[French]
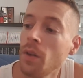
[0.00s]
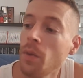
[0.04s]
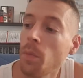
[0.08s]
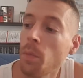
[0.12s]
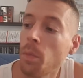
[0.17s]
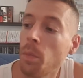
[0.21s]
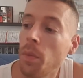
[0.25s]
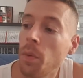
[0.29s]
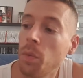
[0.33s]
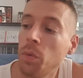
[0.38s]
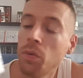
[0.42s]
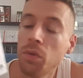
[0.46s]

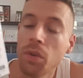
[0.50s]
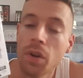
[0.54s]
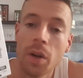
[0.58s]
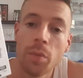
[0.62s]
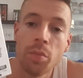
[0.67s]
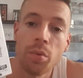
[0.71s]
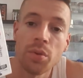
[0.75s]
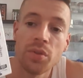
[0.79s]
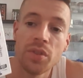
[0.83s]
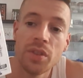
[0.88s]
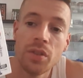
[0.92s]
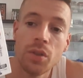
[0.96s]
Mais bon, voilà,
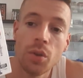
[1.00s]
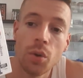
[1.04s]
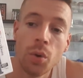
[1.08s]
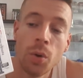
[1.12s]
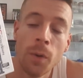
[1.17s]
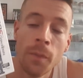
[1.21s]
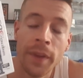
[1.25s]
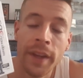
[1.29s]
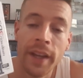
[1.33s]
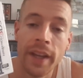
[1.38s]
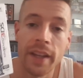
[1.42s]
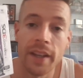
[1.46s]
pour 10
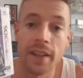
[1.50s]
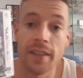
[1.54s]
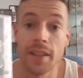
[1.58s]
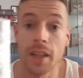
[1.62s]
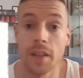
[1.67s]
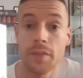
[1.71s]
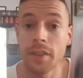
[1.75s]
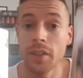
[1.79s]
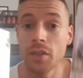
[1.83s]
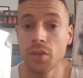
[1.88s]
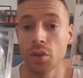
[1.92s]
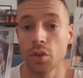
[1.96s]
euros. Ils
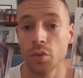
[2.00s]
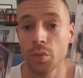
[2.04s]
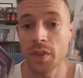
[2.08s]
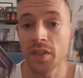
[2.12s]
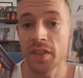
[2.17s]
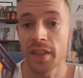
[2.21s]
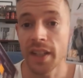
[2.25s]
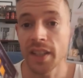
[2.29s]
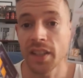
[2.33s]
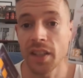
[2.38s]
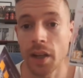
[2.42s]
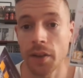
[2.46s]
avaient
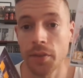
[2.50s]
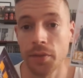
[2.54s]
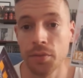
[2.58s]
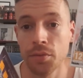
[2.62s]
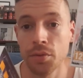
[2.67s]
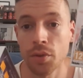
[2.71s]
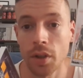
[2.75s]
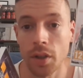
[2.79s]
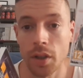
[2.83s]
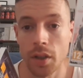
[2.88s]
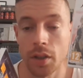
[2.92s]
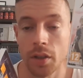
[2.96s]
celui-ci à
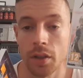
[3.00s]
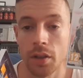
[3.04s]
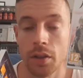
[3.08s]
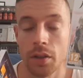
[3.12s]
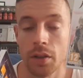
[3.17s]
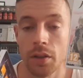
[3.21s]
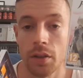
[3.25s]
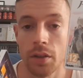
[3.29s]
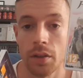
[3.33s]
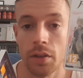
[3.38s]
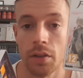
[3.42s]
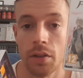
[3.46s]
Carrefour
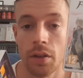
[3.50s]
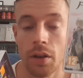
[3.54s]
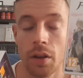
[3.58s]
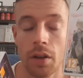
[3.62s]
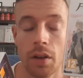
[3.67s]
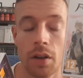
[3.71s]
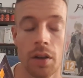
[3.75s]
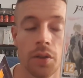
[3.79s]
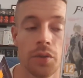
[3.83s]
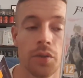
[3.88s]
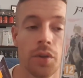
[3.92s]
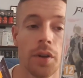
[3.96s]
euh,
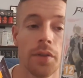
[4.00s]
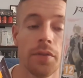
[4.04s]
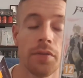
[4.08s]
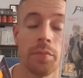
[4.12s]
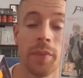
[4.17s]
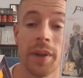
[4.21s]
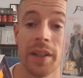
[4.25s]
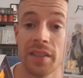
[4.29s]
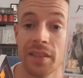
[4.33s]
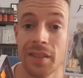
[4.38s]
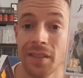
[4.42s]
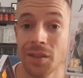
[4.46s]
en 9,
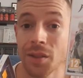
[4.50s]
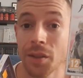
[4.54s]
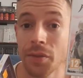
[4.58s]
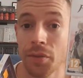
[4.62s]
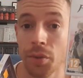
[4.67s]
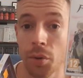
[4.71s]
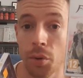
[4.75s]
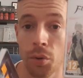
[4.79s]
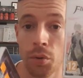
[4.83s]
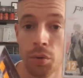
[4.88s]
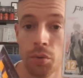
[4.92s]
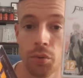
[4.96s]
mais à 19
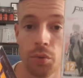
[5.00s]
euros.